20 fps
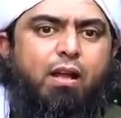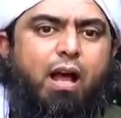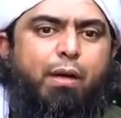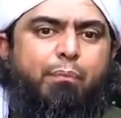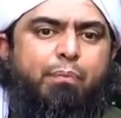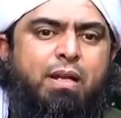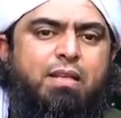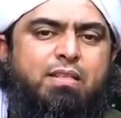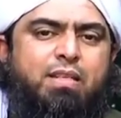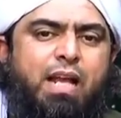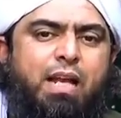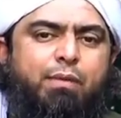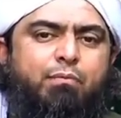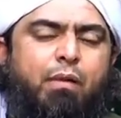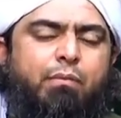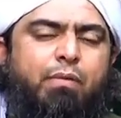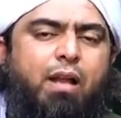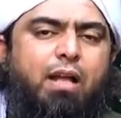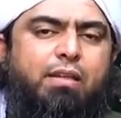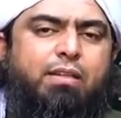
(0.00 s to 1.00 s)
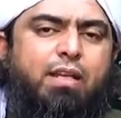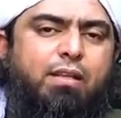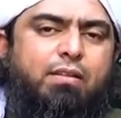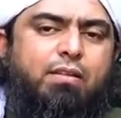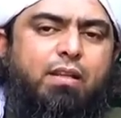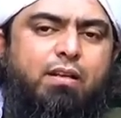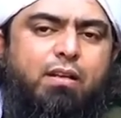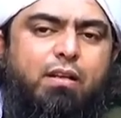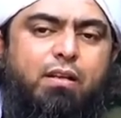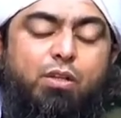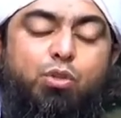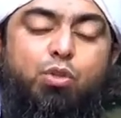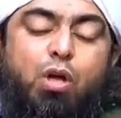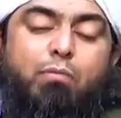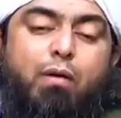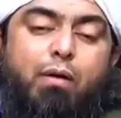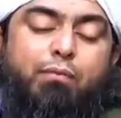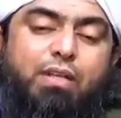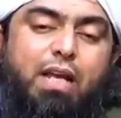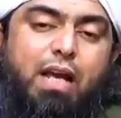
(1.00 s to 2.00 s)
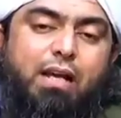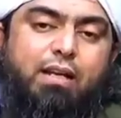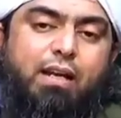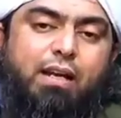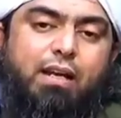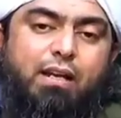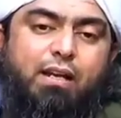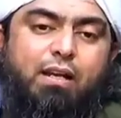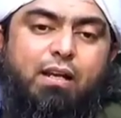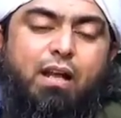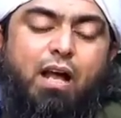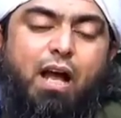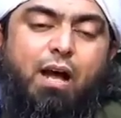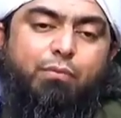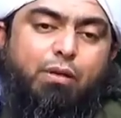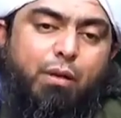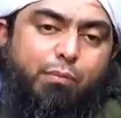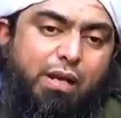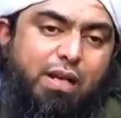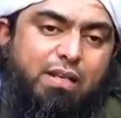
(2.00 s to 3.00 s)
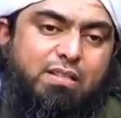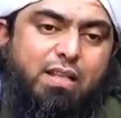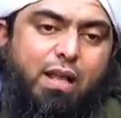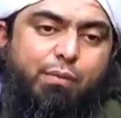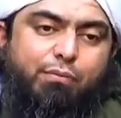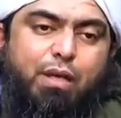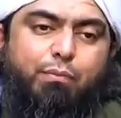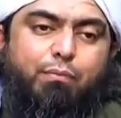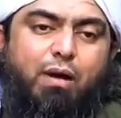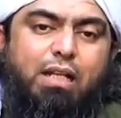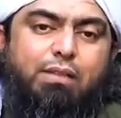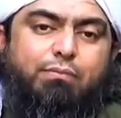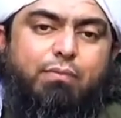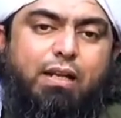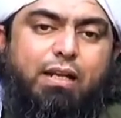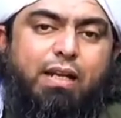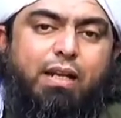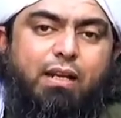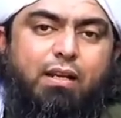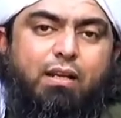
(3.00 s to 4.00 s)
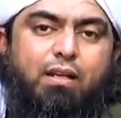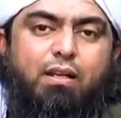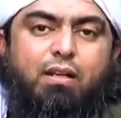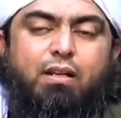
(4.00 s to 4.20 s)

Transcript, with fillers: अपने सारे मामला के अंदर तो अब हम क्या करें हम नबी इस्लाम की बात माने